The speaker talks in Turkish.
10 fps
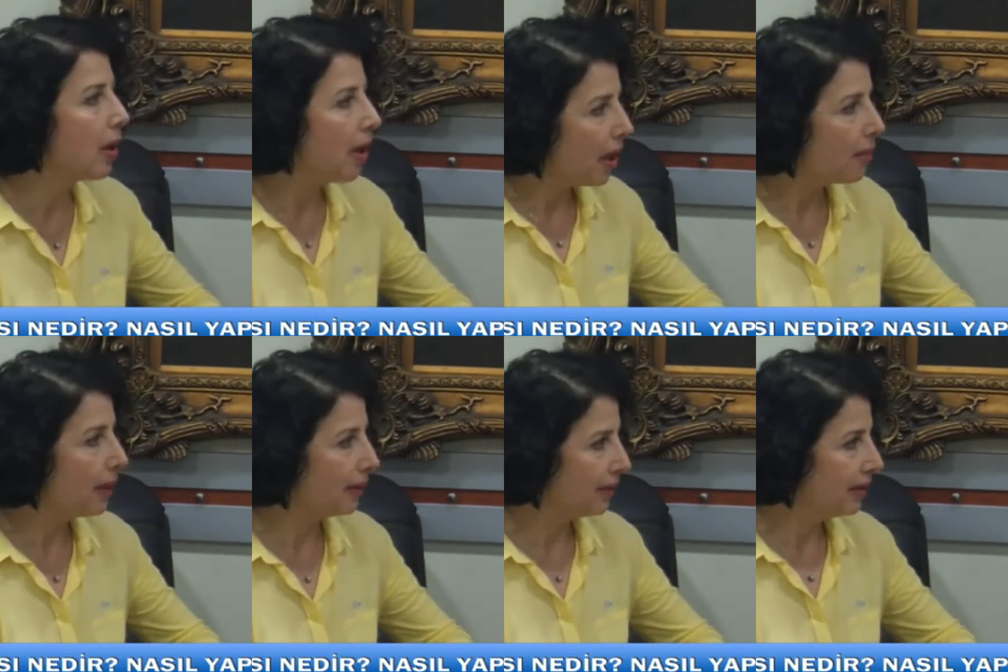
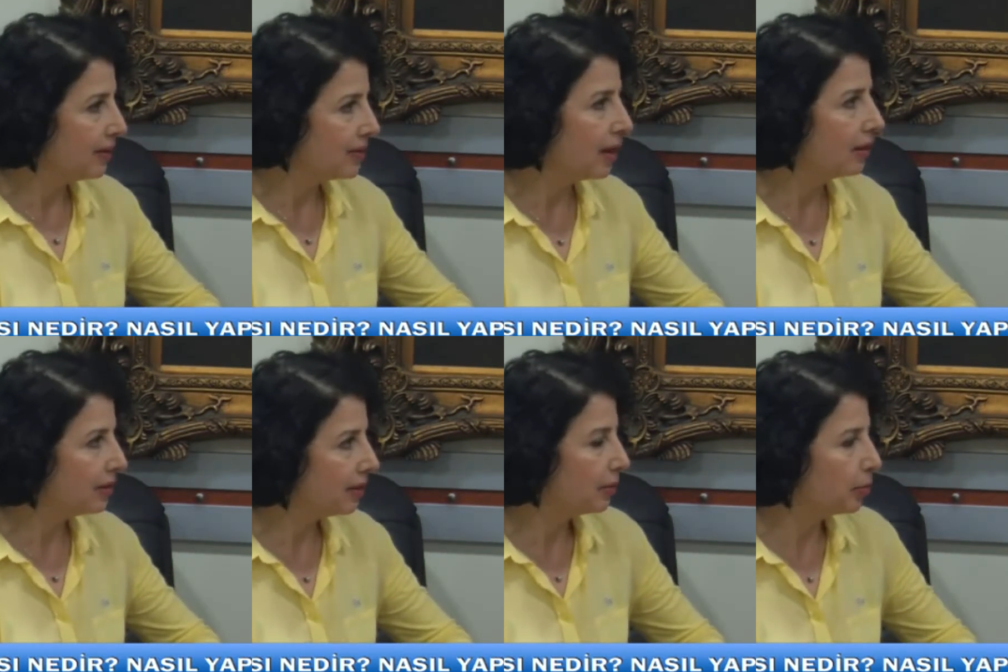hemen
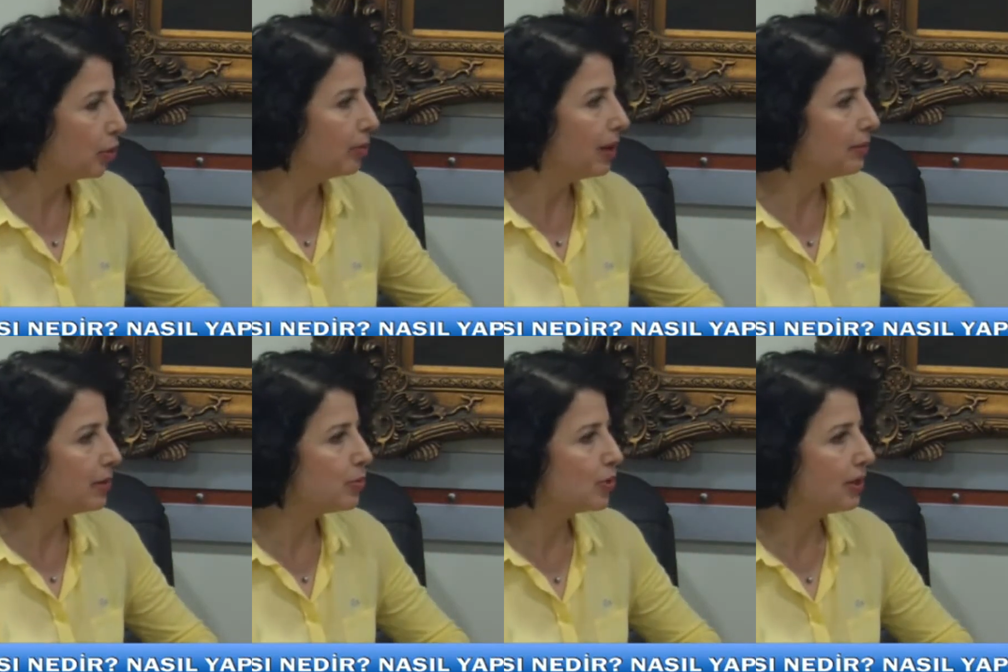sağlıktaki
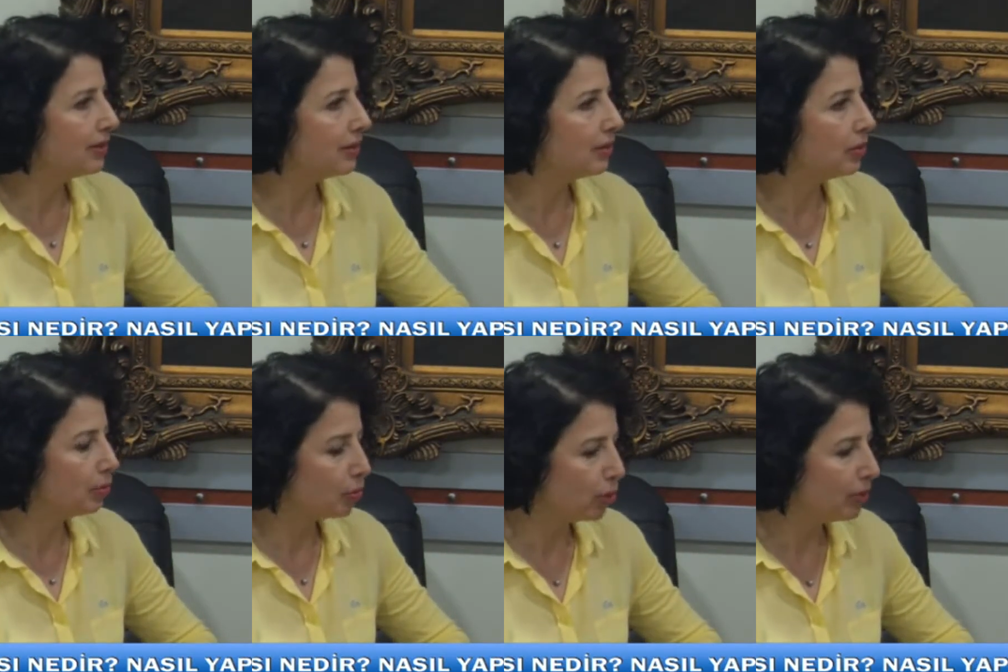problemlerini, düzelt,
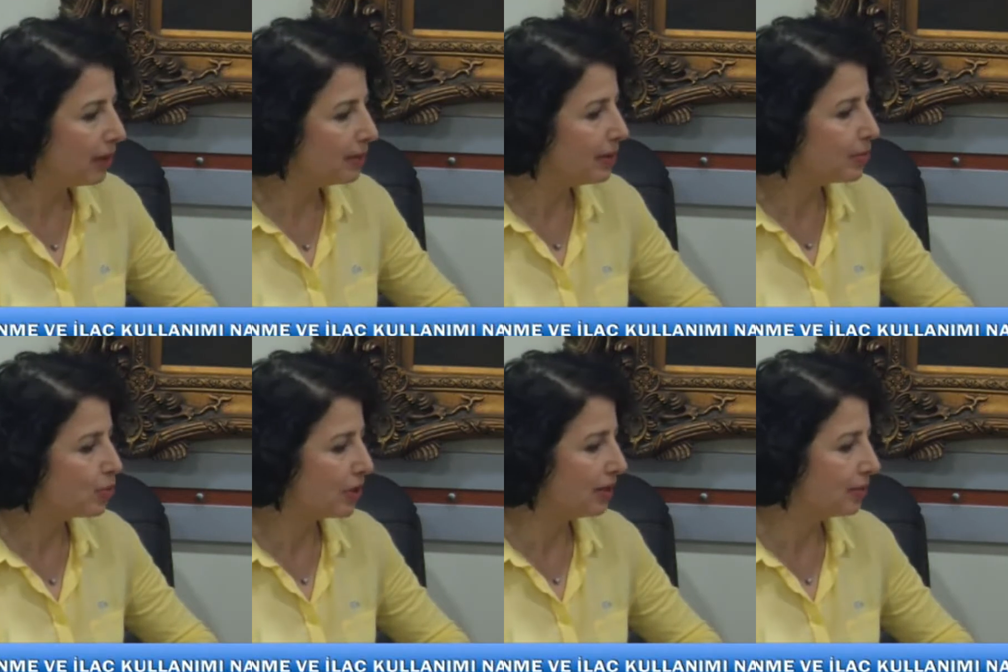problemlerini
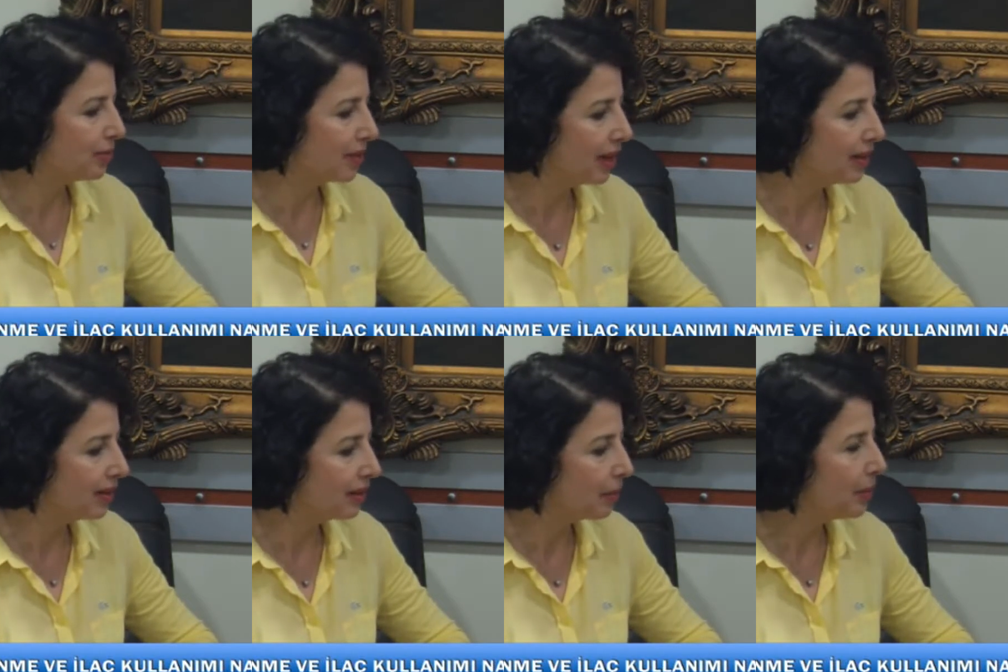düzeltip
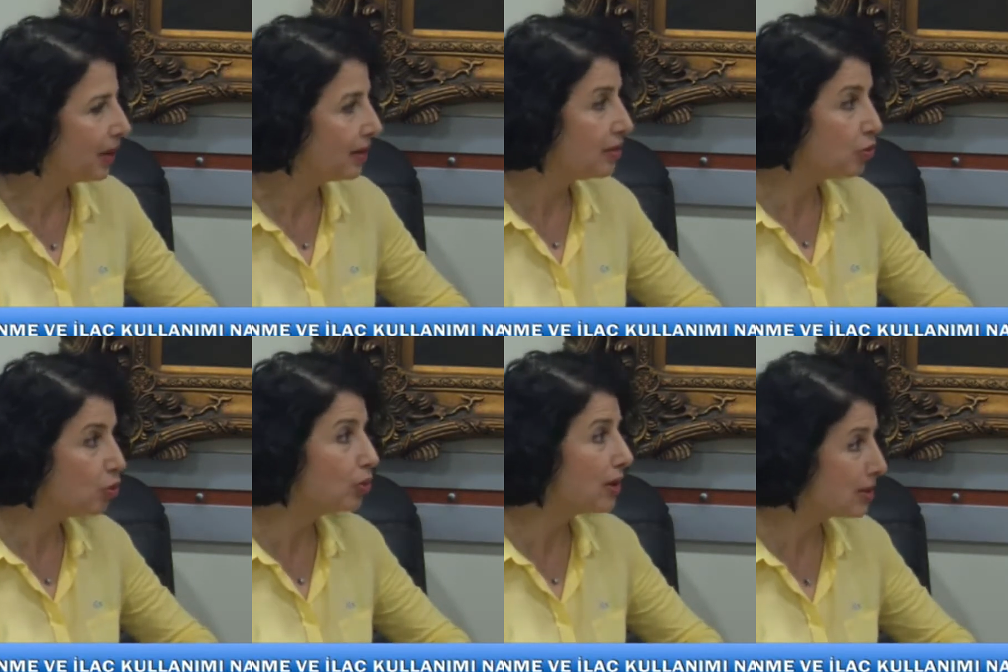e, gebe kalsak
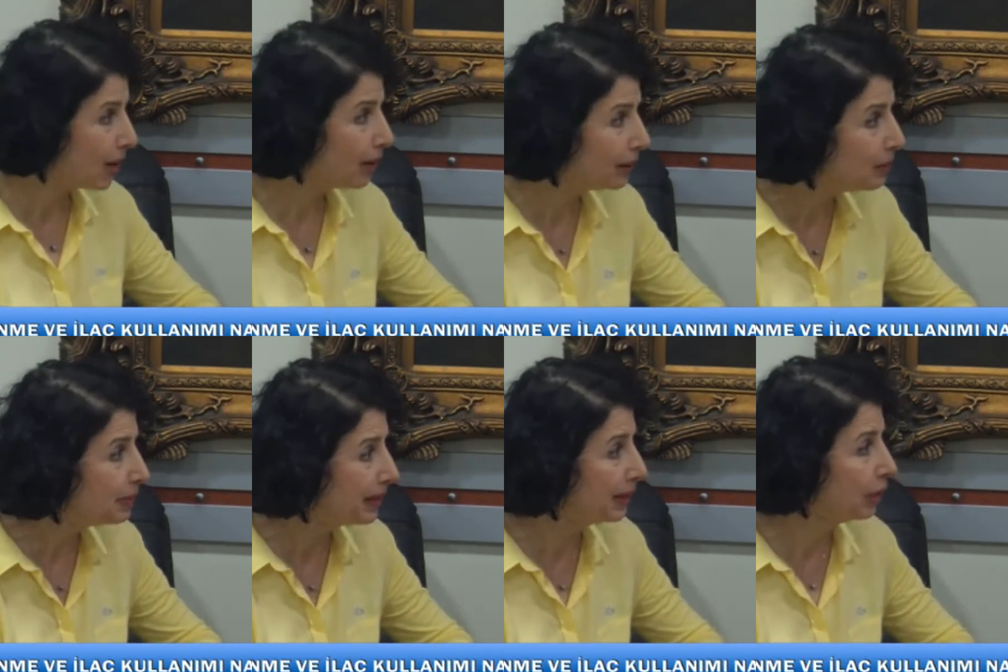çok daha sağlıklı
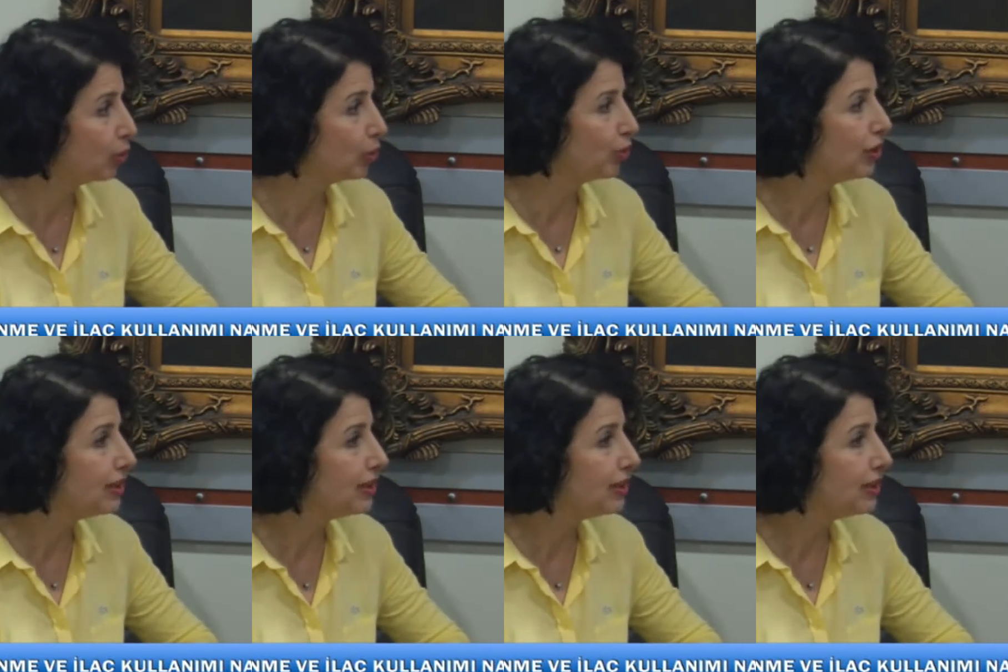bireyler olacak.